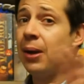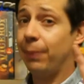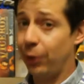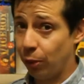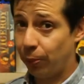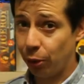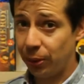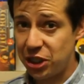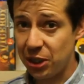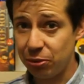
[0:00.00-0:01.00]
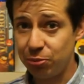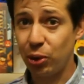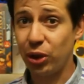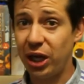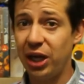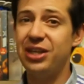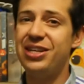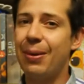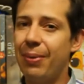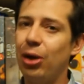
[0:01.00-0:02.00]
pero aprovechamos porque
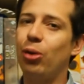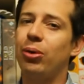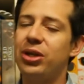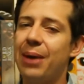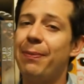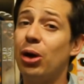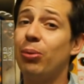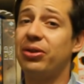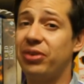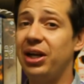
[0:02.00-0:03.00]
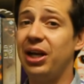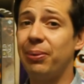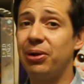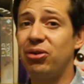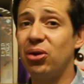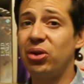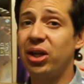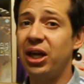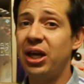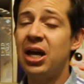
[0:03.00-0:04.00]
ya ya mero va a salir la versión
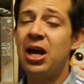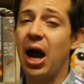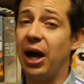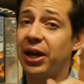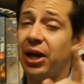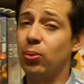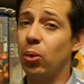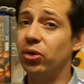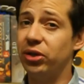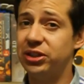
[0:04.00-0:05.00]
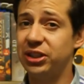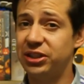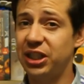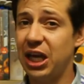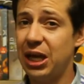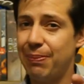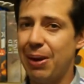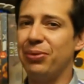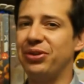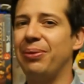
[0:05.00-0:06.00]
de Arcane Wonders, así que
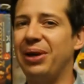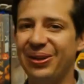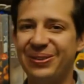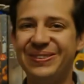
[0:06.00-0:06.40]
vamos a verlo.